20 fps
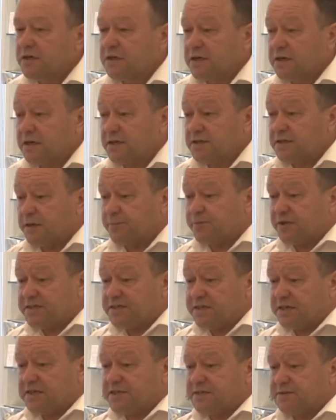Когда
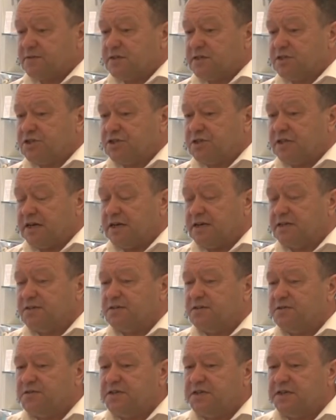пространство начинает
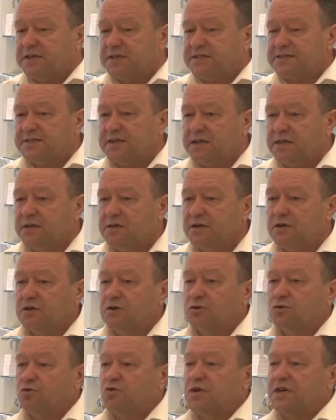двигаться,
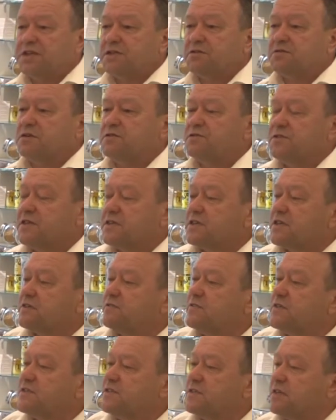у этого ветра
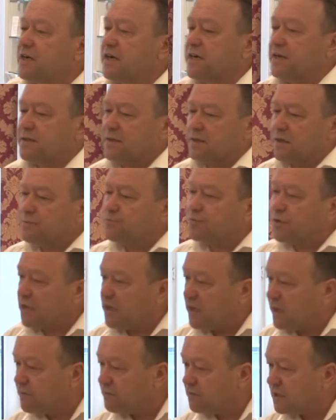возникает
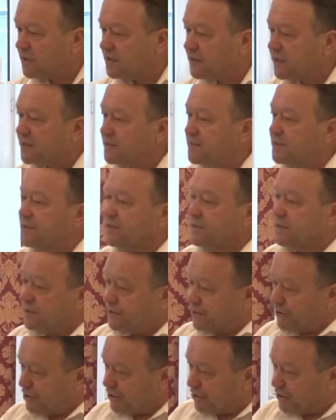направленность,
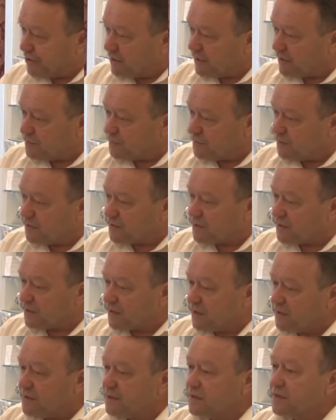сила
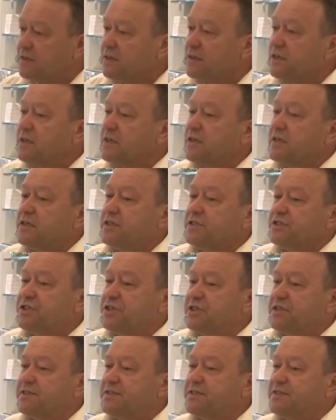ветра.
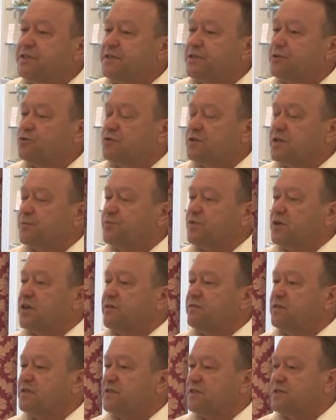Через силу и
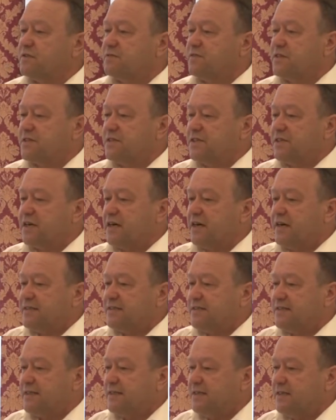направленность
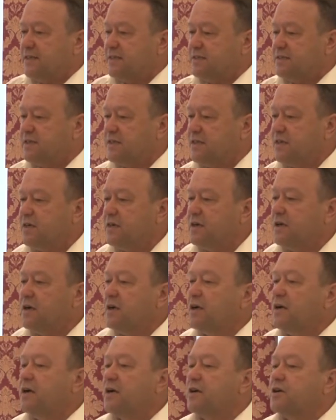возникает трение,
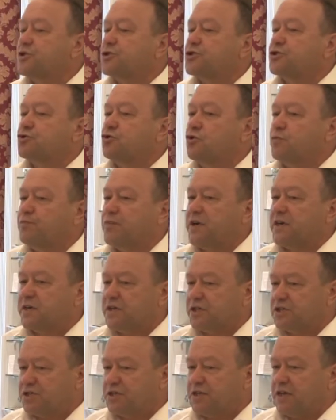что
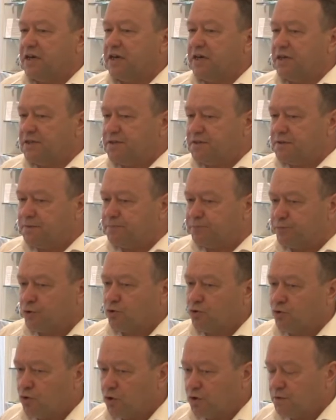порождает
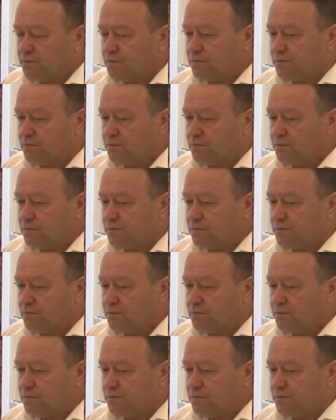тепло.